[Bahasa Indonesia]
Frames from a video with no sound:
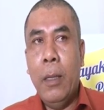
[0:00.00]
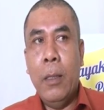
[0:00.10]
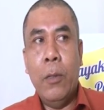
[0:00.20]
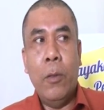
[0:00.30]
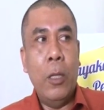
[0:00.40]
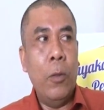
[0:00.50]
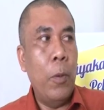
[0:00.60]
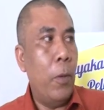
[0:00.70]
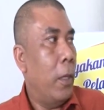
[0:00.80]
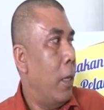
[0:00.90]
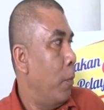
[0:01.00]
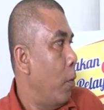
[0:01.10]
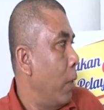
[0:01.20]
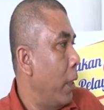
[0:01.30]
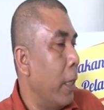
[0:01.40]
sesudah itu pemerintahan
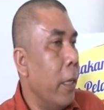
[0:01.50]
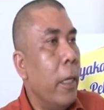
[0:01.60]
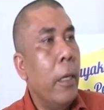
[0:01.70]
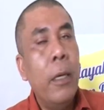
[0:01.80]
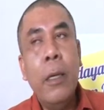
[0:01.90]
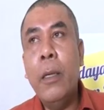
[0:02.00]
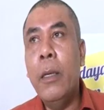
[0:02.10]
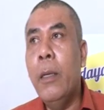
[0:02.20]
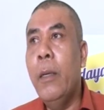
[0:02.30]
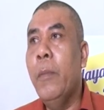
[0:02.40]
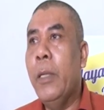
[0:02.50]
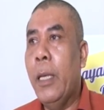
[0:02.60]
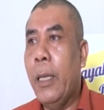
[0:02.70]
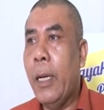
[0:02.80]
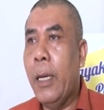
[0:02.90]
Republik ini
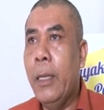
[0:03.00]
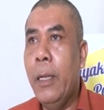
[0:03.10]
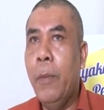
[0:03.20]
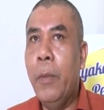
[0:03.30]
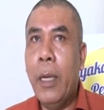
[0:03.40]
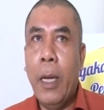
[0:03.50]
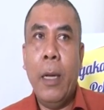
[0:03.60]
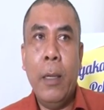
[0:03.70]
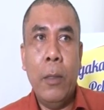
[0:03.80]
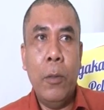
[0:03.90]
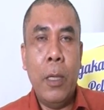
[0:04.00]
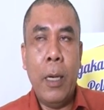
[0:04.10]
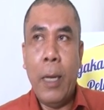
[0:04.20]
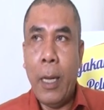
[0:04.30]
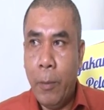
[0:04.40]
menyatakan dia menang itu
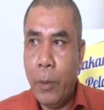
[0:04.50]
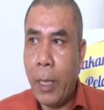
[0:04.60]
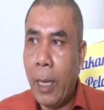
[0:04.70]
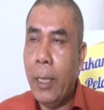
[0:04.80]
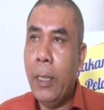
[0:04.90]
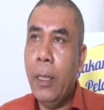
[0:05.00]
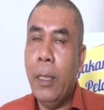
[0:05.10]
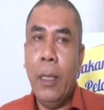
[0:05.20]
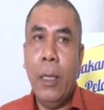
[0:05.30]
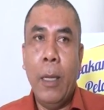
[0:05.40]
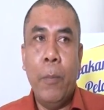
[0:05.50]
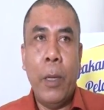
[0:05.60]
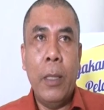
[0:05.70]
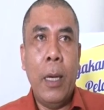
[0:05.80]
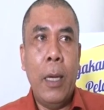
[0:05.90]
sangat naif sekali. Ini
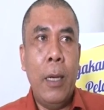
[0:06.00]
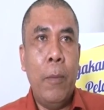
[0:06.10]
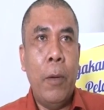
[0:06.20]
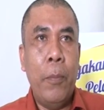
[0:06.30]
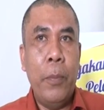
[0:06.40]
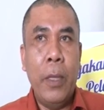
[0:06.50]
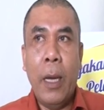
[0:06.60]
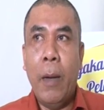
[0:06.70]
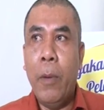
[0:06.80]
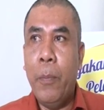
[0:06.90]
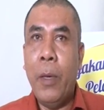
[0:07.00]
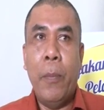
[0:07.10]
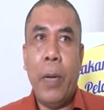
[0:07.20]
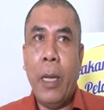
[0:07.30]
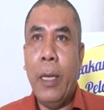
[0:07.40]
nampaknya ada mafia-mafia
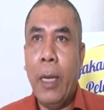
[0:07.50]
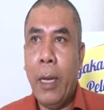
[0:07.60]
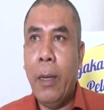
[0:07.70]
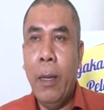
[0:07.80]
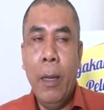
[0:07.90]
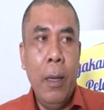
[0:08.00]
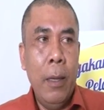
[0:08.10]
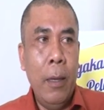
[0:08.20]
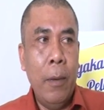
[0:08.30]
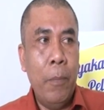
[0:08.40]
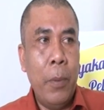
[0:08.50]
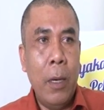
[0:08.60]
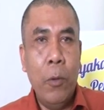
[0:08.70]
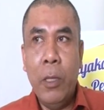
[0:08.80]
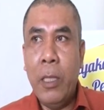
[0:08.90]
peradilan yang
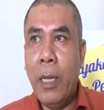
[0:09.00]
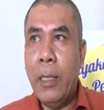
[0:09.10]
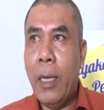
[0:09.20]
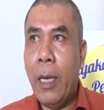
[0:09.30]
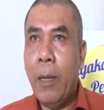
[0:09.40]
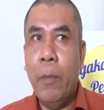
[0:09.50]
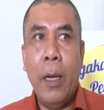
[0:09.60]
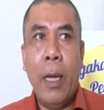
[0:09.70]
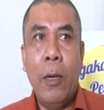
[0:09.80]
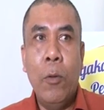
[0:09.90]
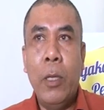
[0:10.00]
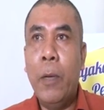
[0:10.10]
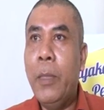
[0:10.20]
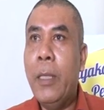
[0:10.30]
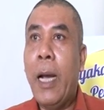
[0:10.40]
perlu diselesaikan melalui
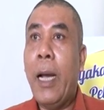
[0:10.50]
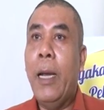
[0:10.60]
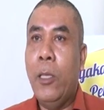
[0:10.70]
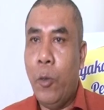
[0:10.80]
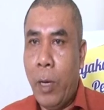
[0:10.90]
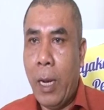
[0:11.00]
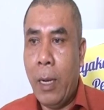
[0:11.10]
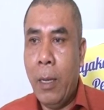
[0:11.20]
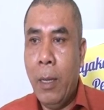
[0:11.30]
kebijakan nasional.